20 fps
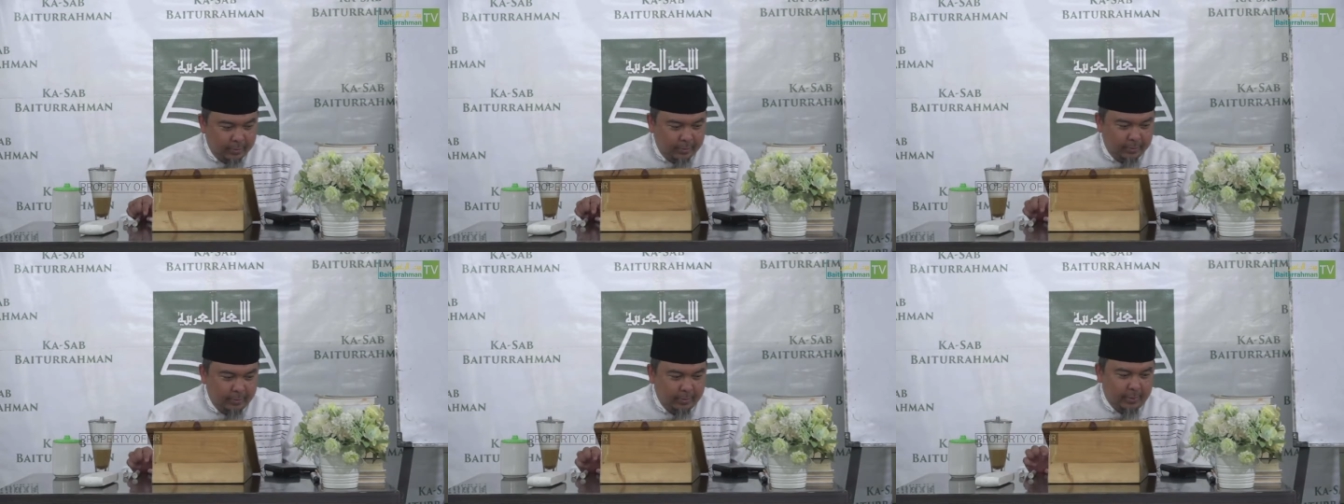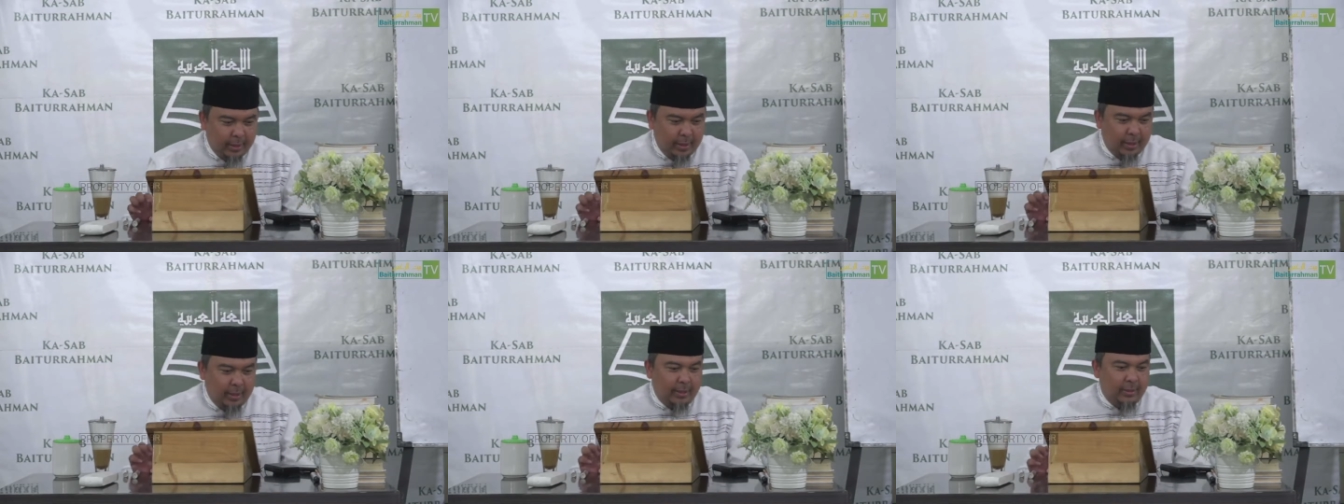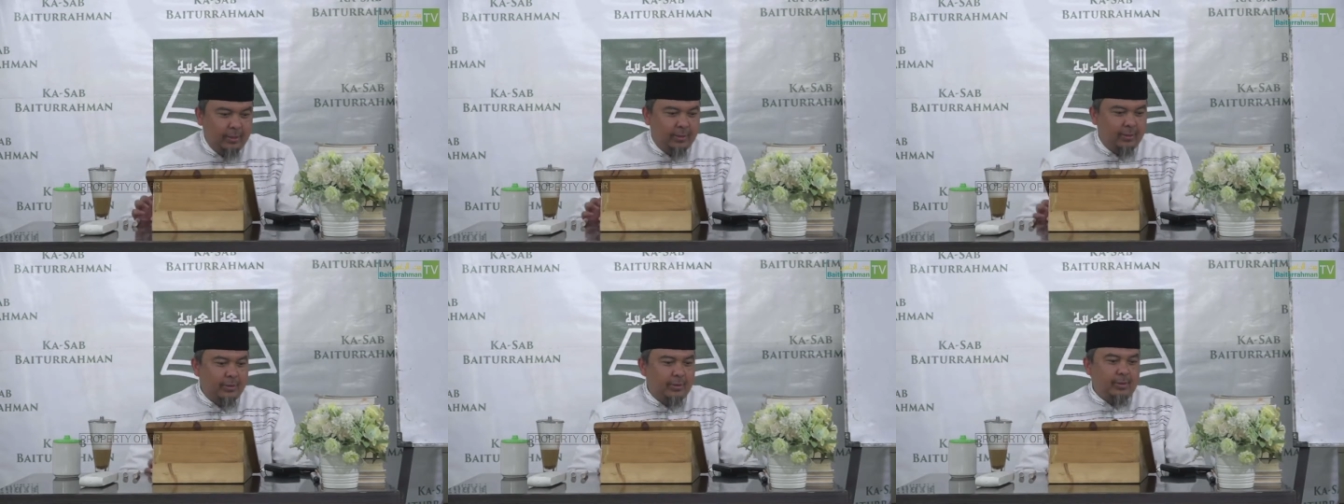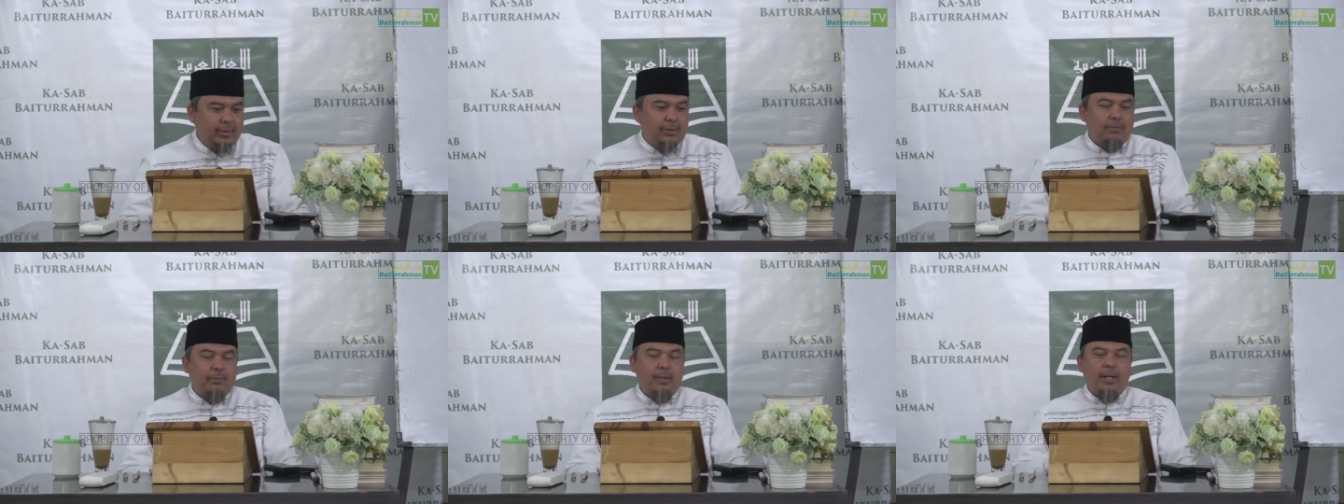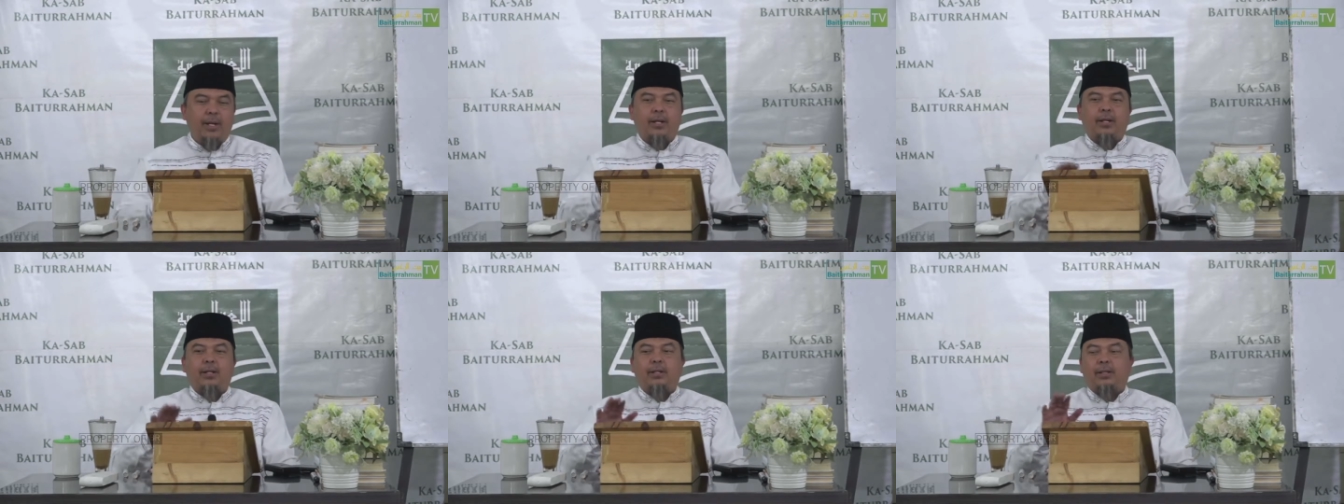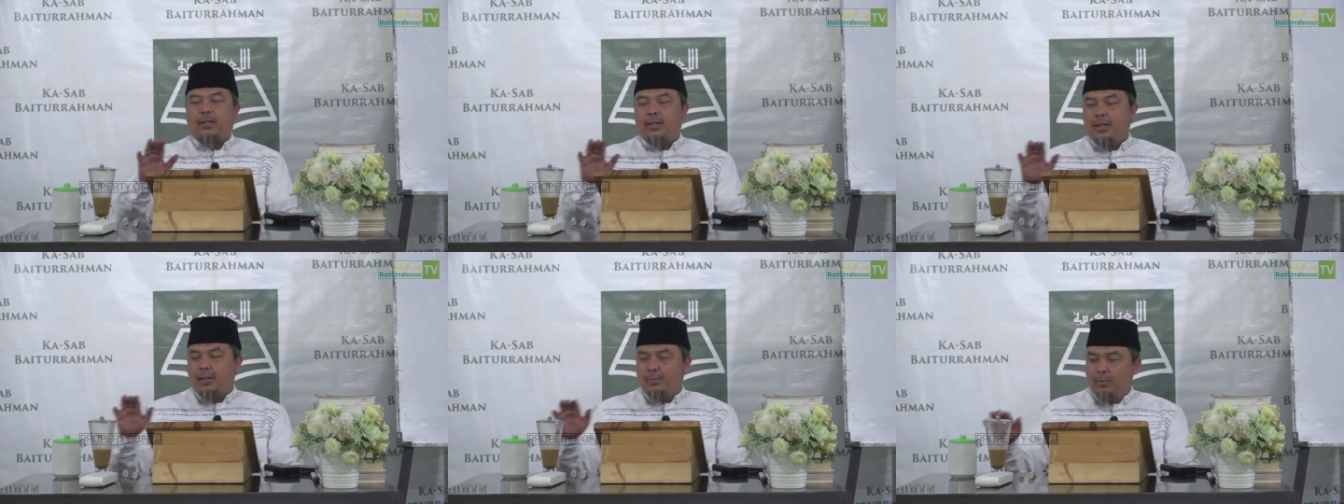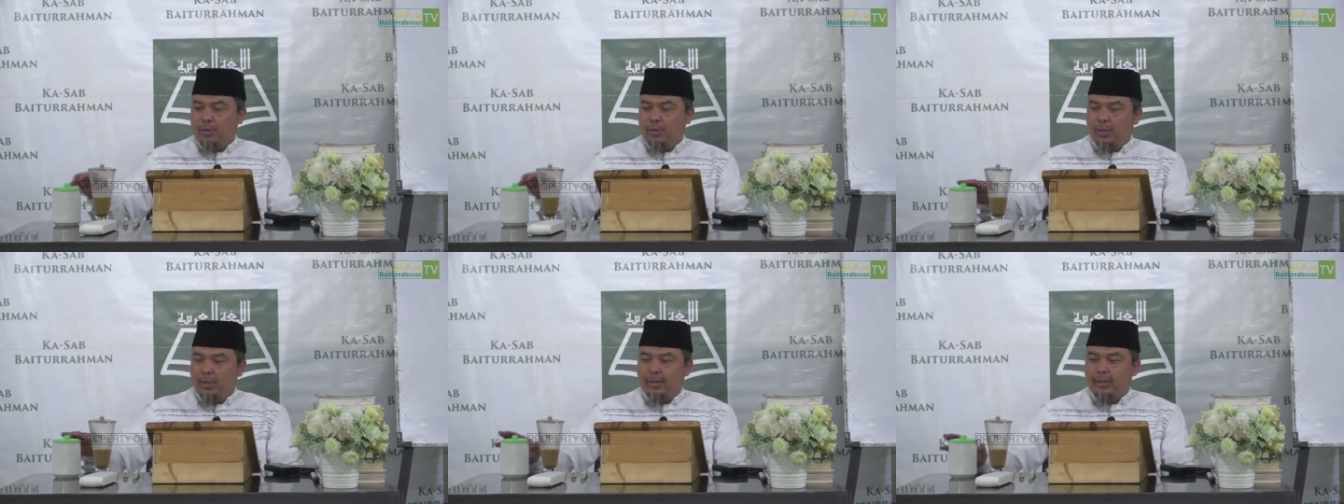Bagus. mak
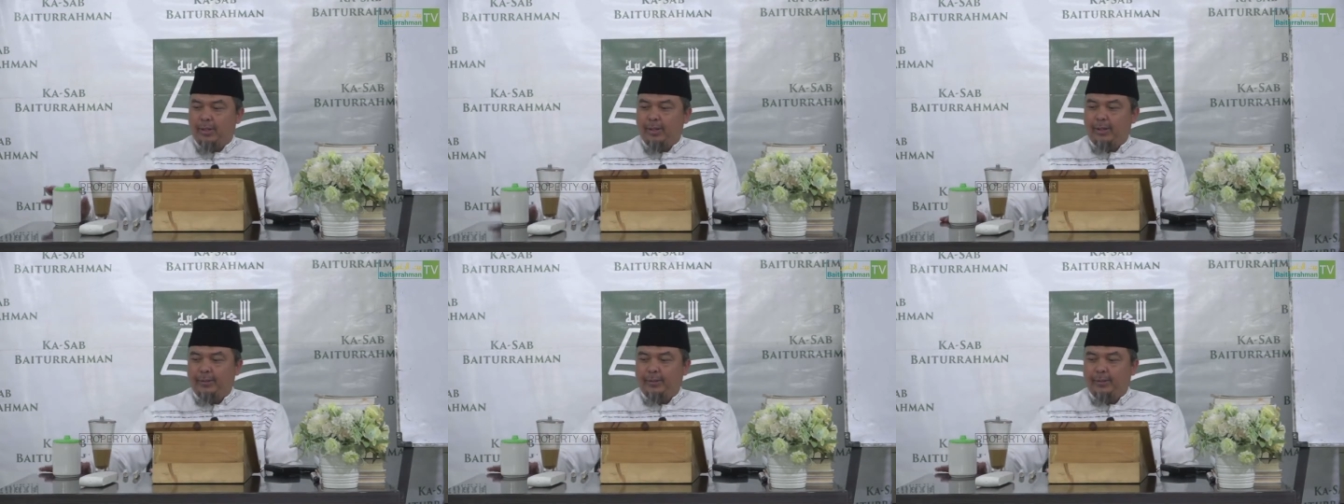tabun ini.